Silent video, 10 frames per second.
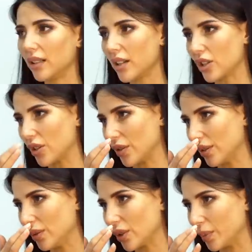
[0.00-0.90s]
Даша,
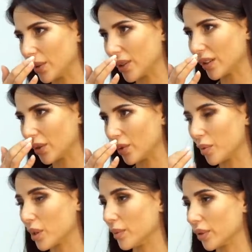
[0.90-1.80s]
ну как бы как такое
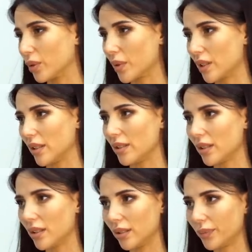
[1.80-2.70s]
вообще могло
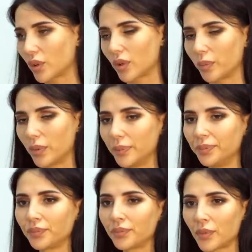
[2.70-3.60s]
произойти, да, ну как бы
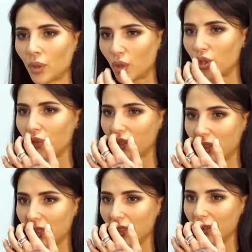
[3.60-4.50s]
очень
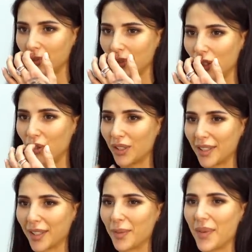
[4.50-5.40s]
волнительно было еще
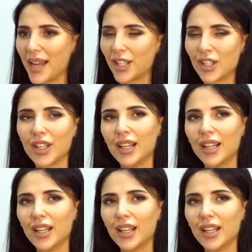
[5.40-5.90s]
этот мяч,